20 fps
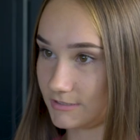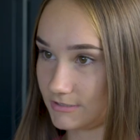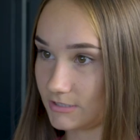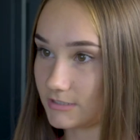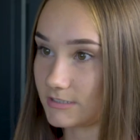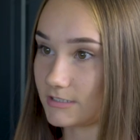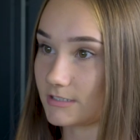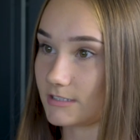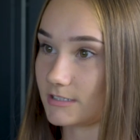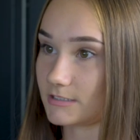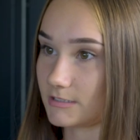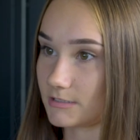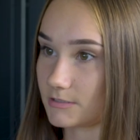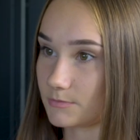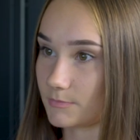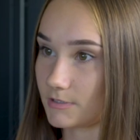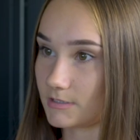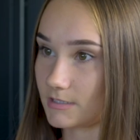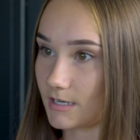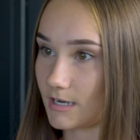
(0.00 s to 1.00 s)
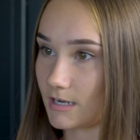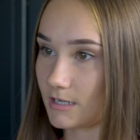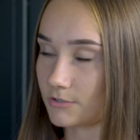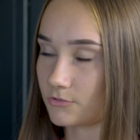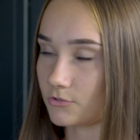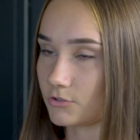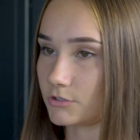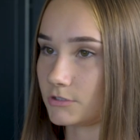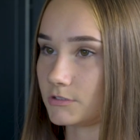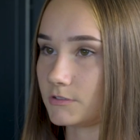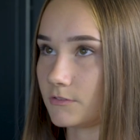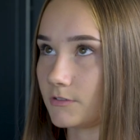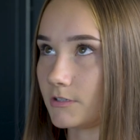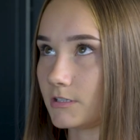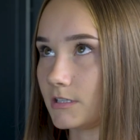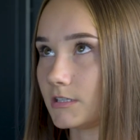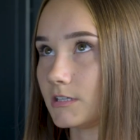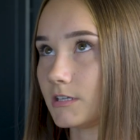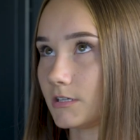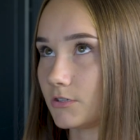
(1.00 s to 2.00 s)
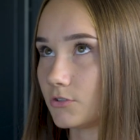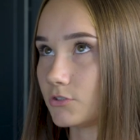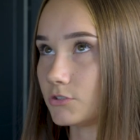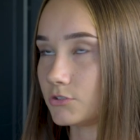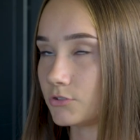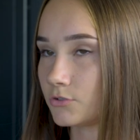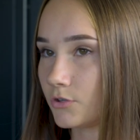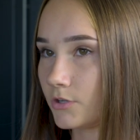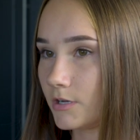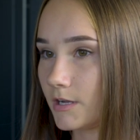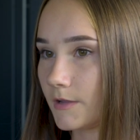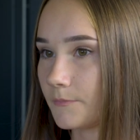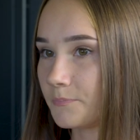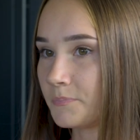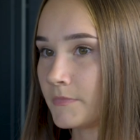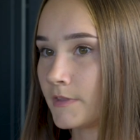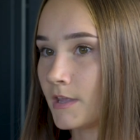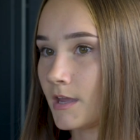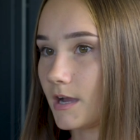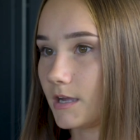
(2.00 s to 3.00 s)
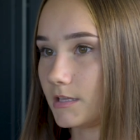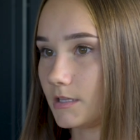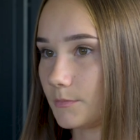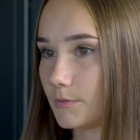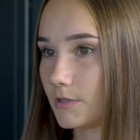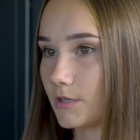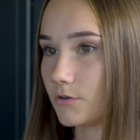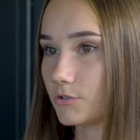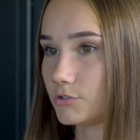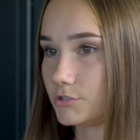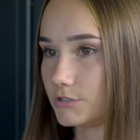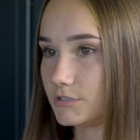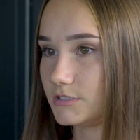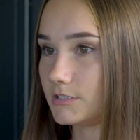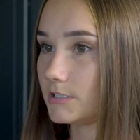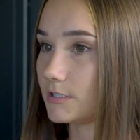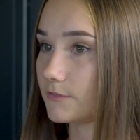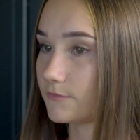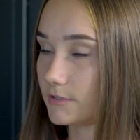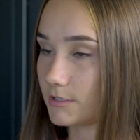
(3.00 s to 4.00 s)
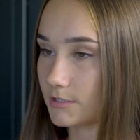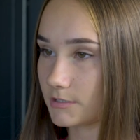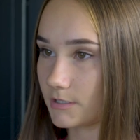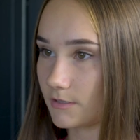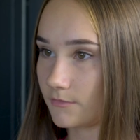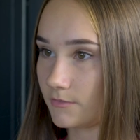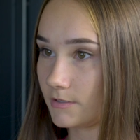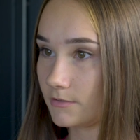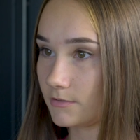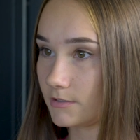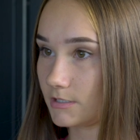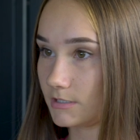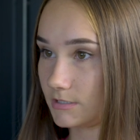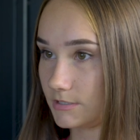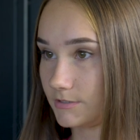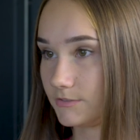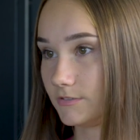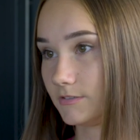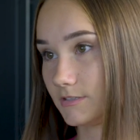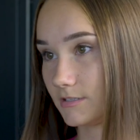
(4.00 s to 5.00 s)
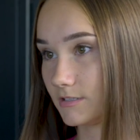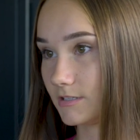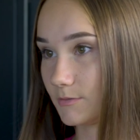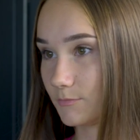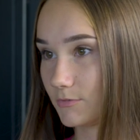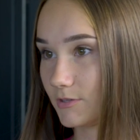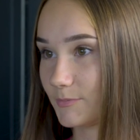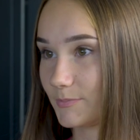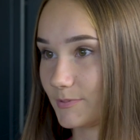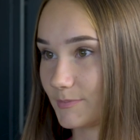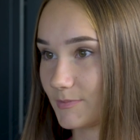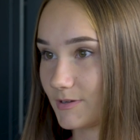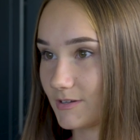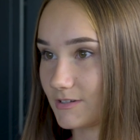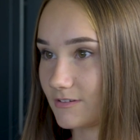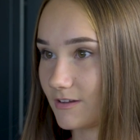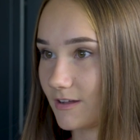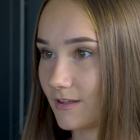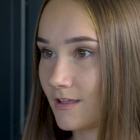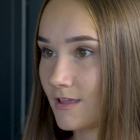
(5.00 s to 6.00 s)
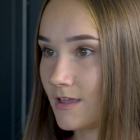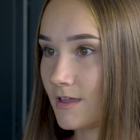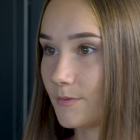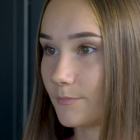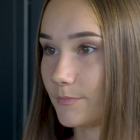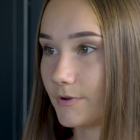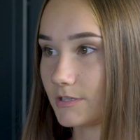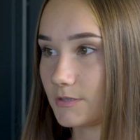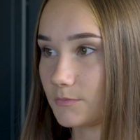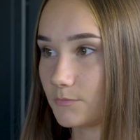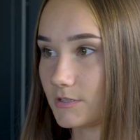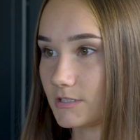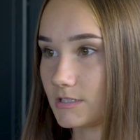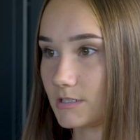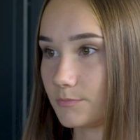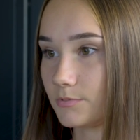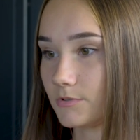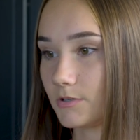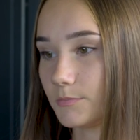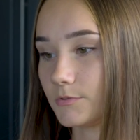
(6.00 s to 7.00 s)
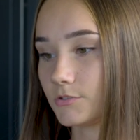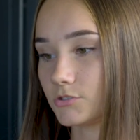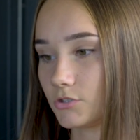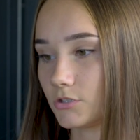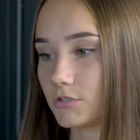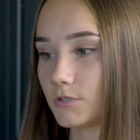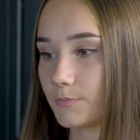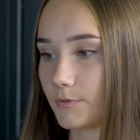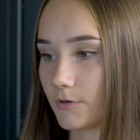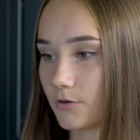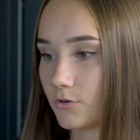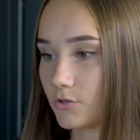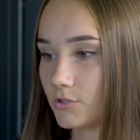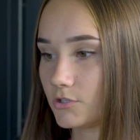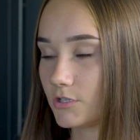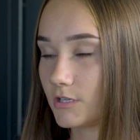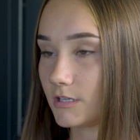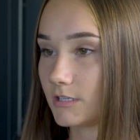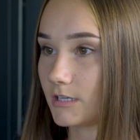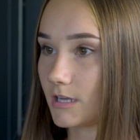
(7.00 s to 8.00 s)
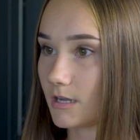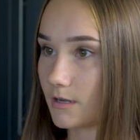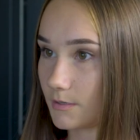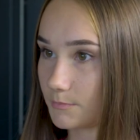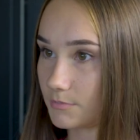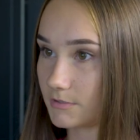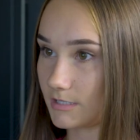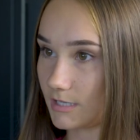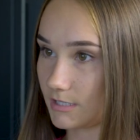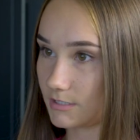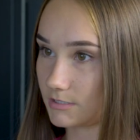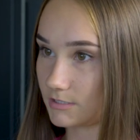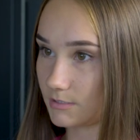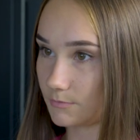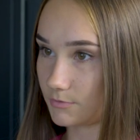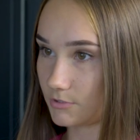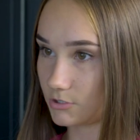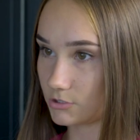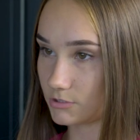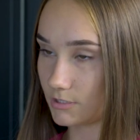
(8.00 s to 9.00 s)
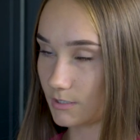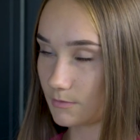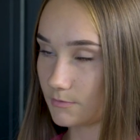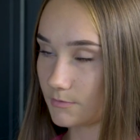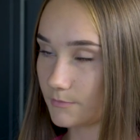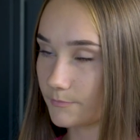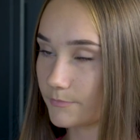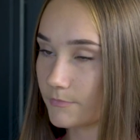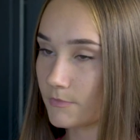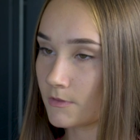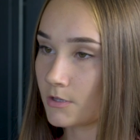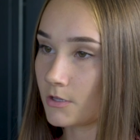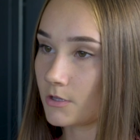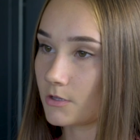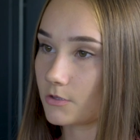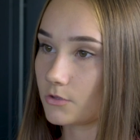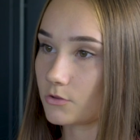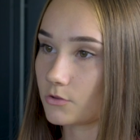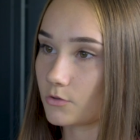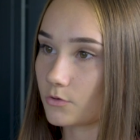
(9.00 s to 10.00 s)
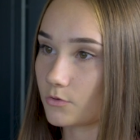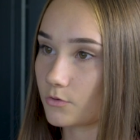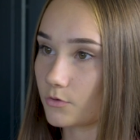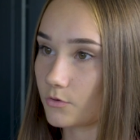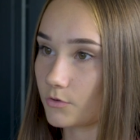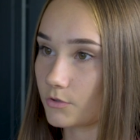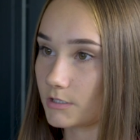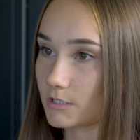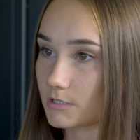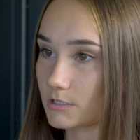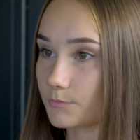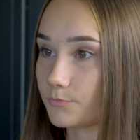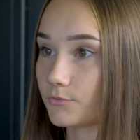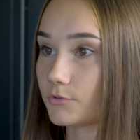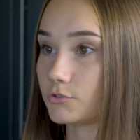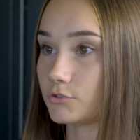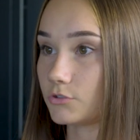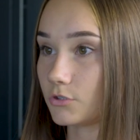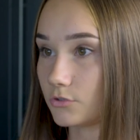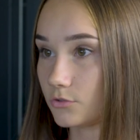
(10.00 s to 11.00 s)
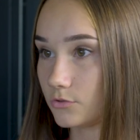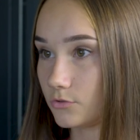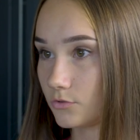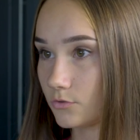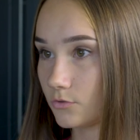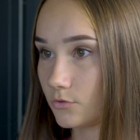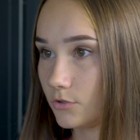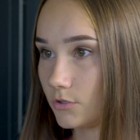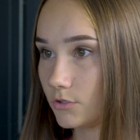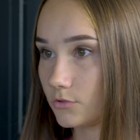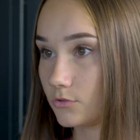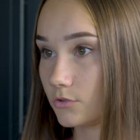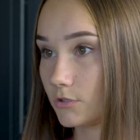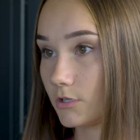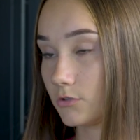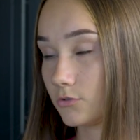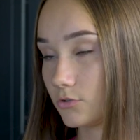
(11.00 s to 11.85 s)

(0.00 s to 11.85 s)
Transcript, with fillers: действительно это смотрели. То есть вот эта ее история, она меня очень сильно вдохновила и действительно мне помогла. Поэтому если было бы что-то похожее, я обязательно пришла бы. Но если будет что-то другое, то